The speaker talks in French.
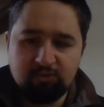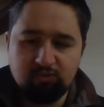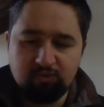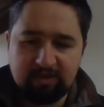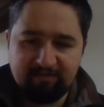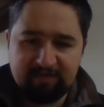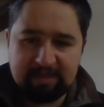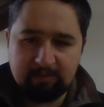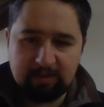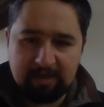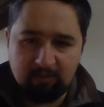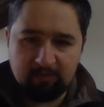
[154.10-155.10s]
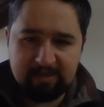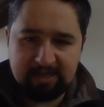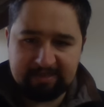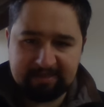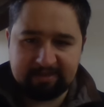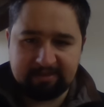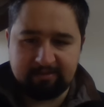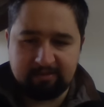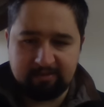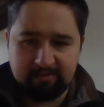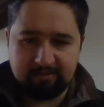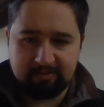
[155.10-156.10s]
Donc effectivement, la première liste,
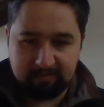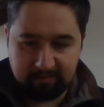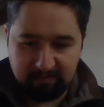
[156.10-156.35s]
euh,